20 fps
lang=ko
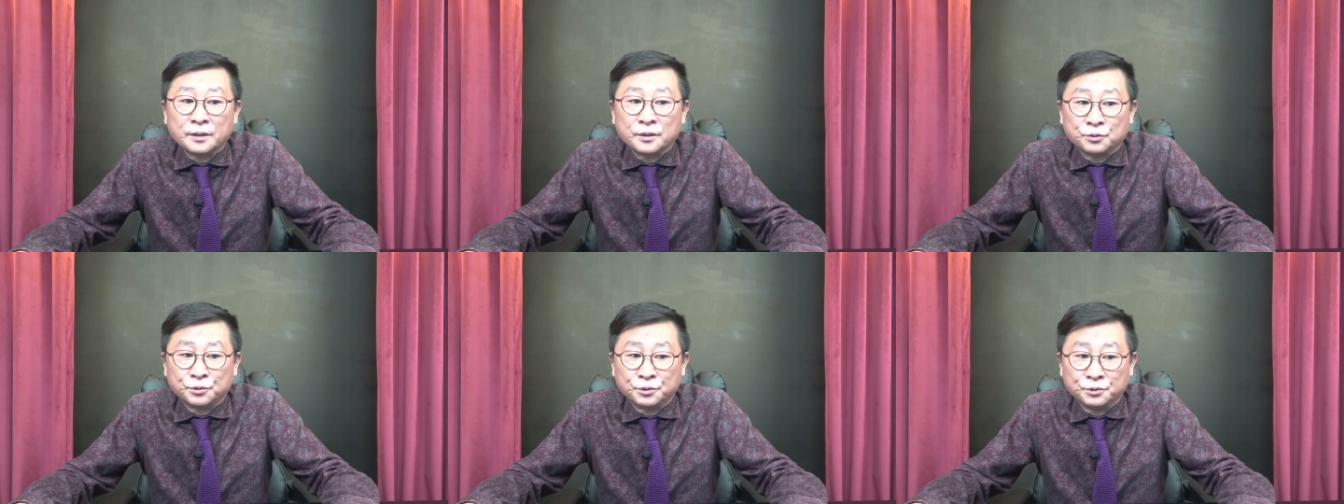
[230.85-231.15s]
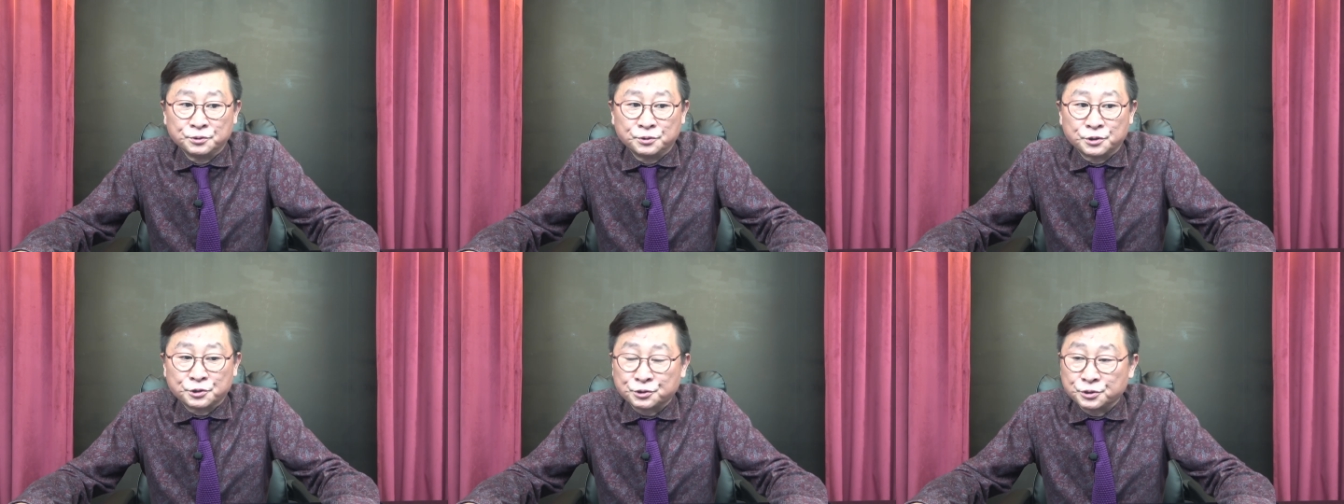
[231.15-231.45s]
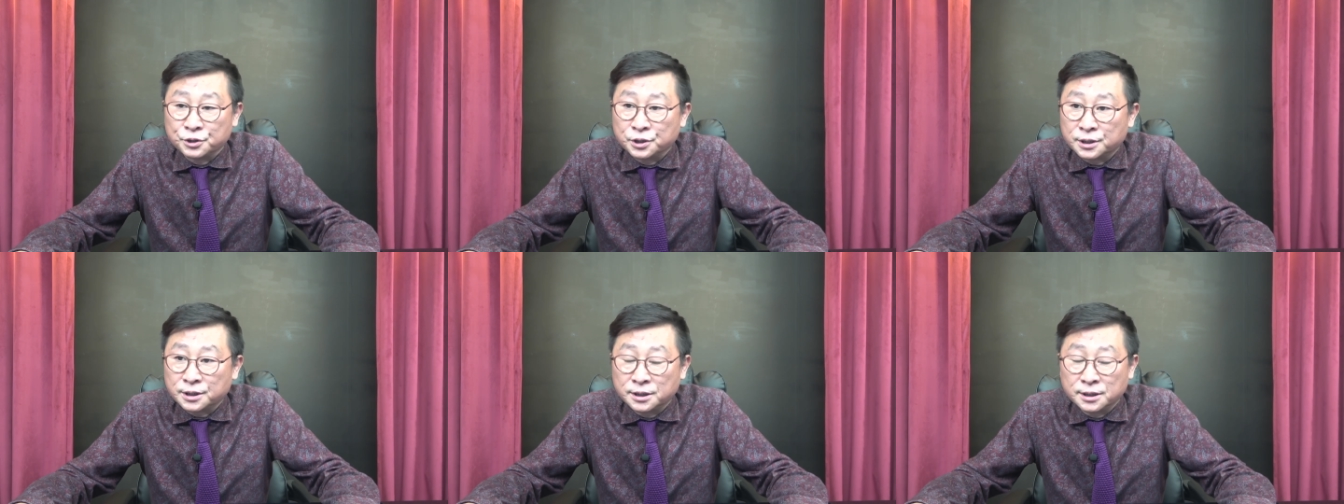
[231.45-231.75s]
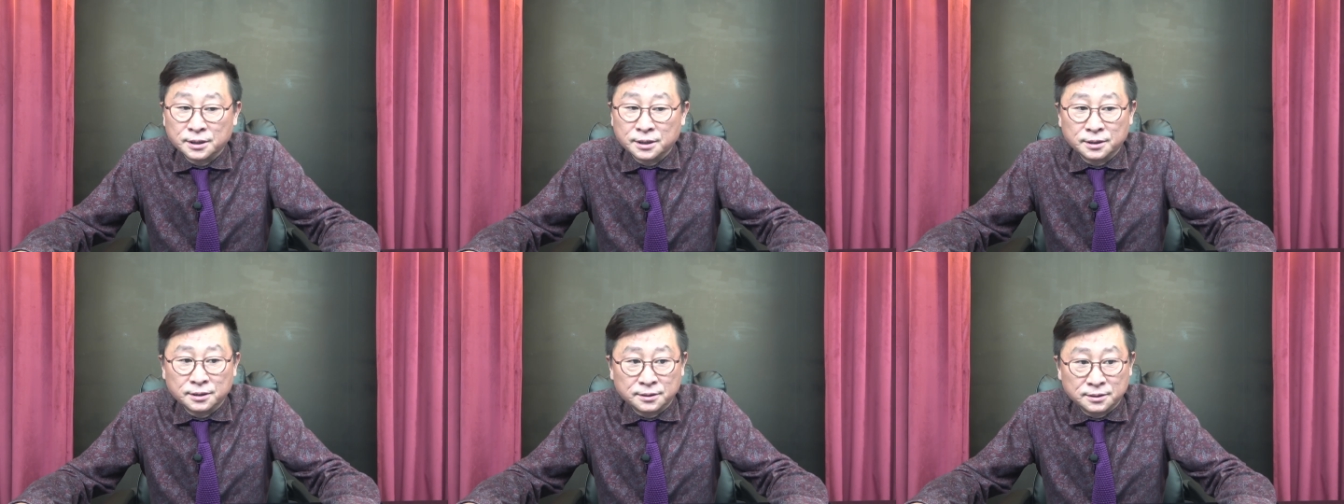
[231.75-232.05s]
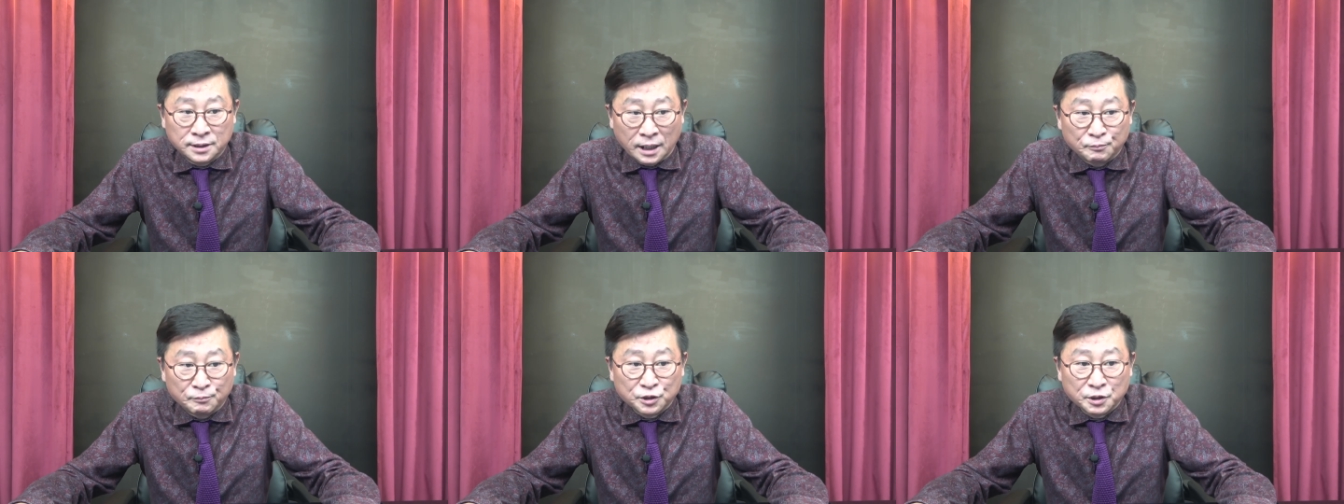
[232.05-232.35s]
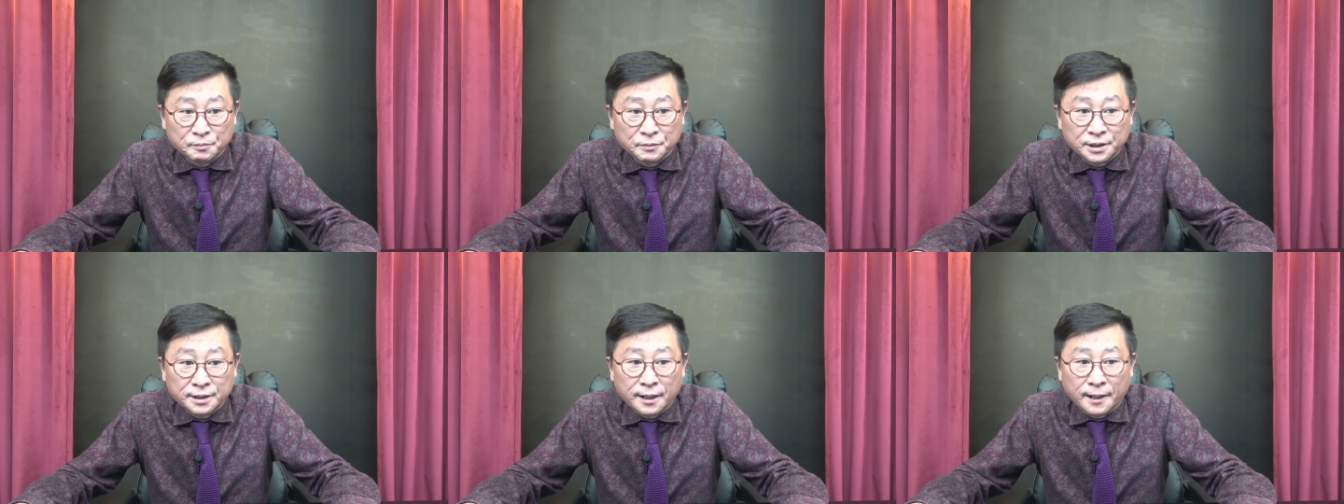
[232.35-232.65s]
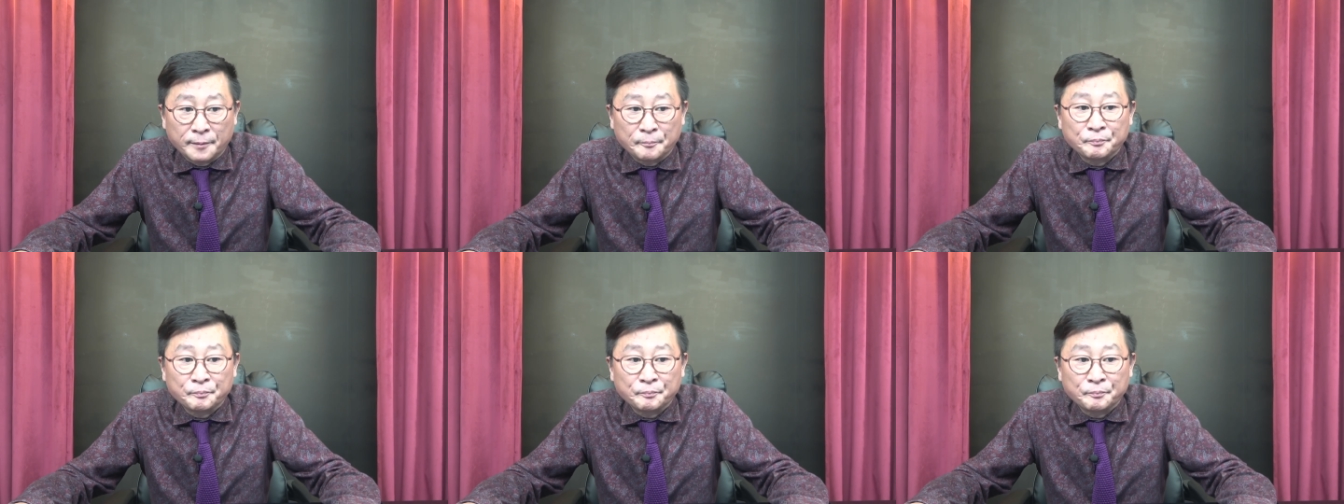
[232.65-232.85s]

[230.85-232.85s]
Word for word: 흔들 수 있기 때문입니다.